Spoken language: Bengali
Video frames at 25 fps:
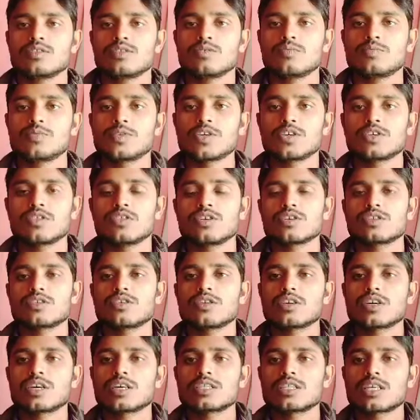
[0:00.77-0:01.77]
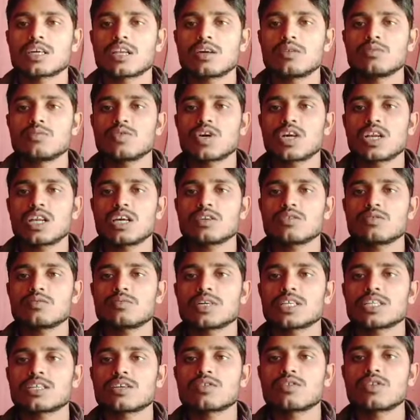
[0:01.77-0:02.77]
সুপ্রিয় দর্শক আসসালামু আলাইকুম
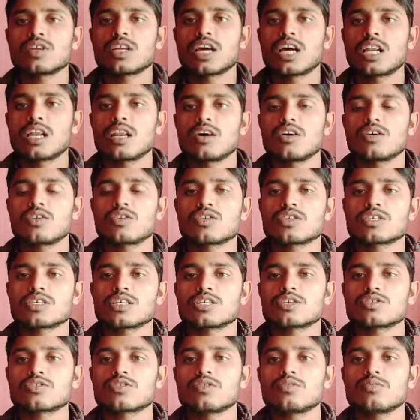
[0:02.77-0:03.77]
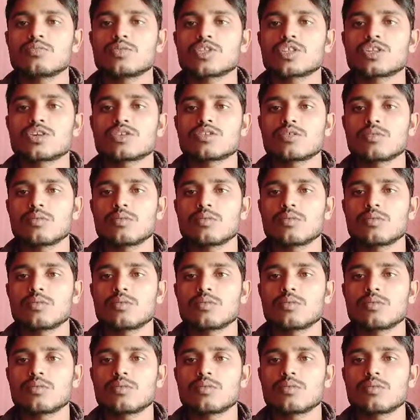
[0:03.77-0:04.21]
আশা করি আল্লাহর রসের সহমতে